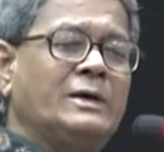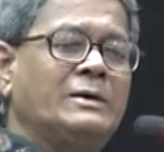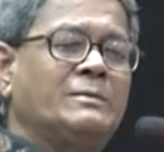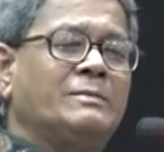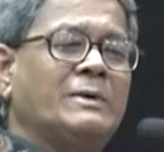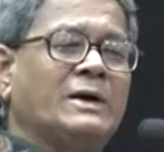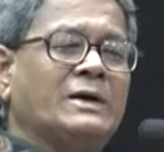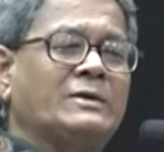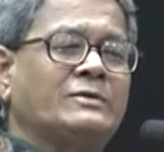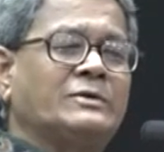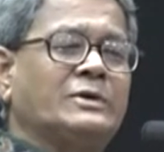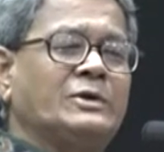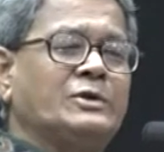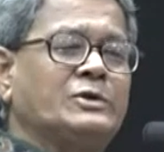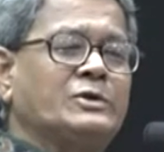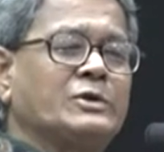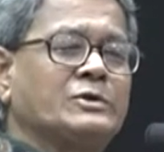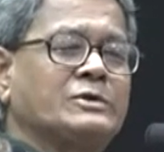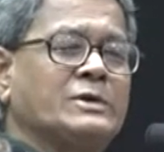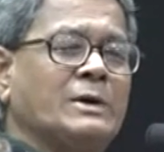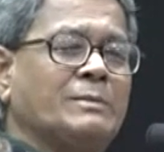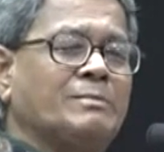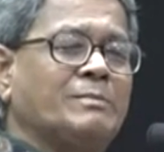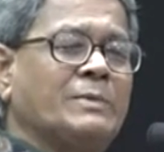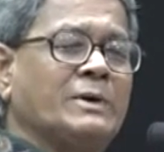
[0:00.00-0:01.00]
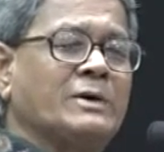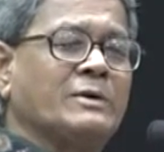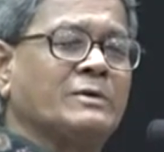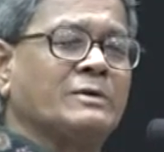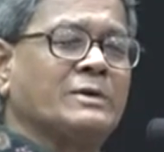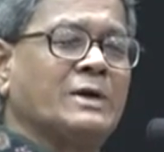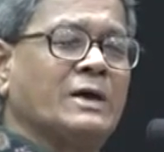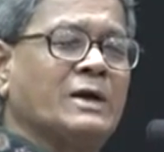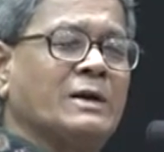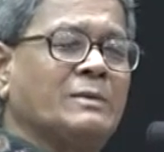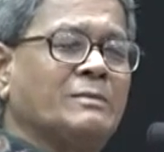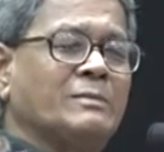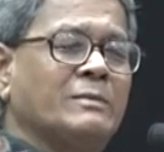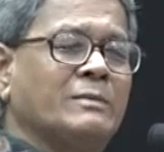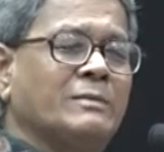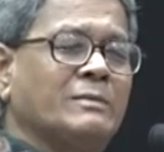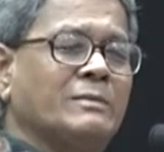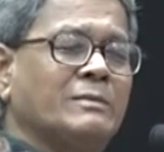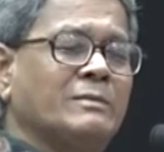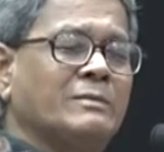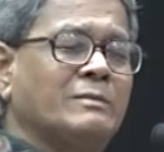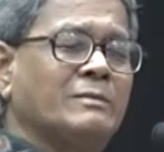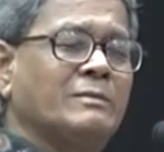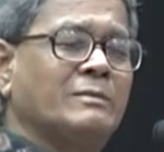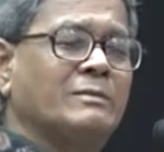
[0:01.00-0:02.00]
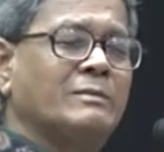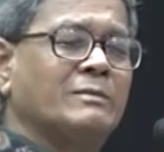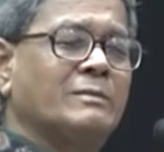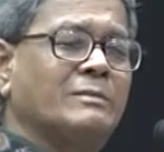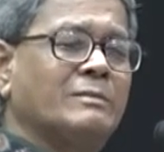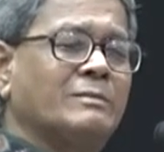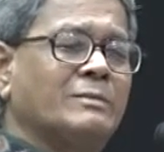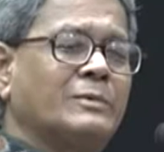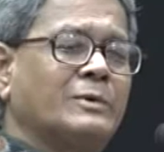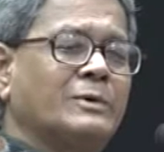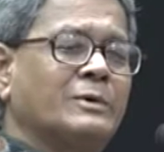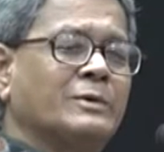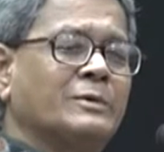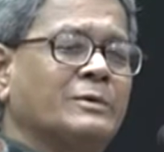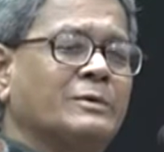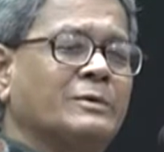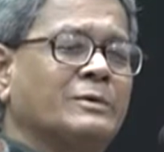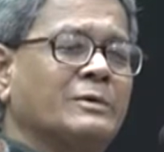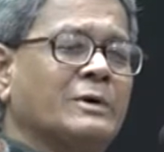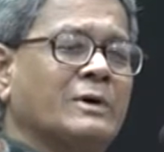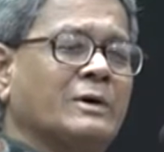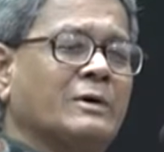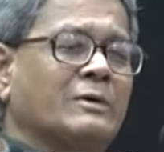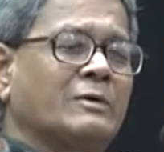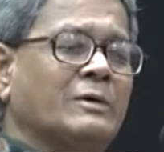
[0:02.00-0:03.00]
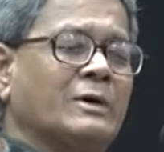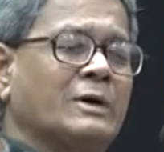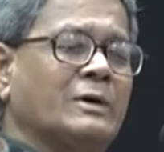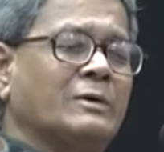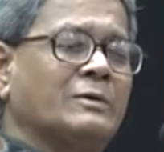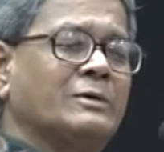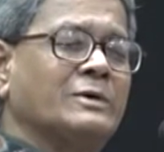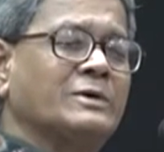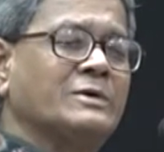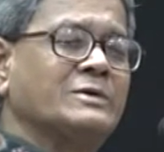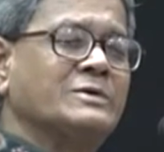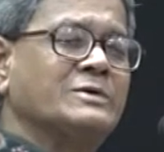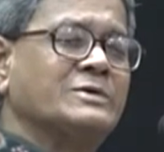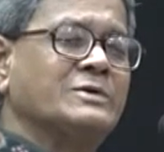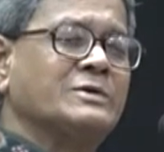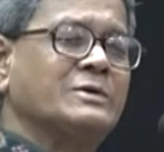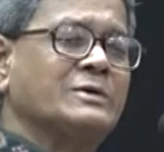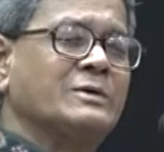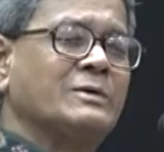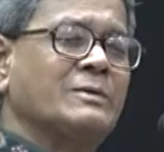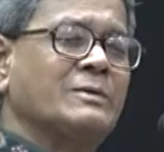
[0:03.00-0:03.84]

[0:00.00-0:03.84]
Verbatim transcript: বার তিনশো ছাপ্পান্ন ধারা প্রয়োগ করা করা হয়েছে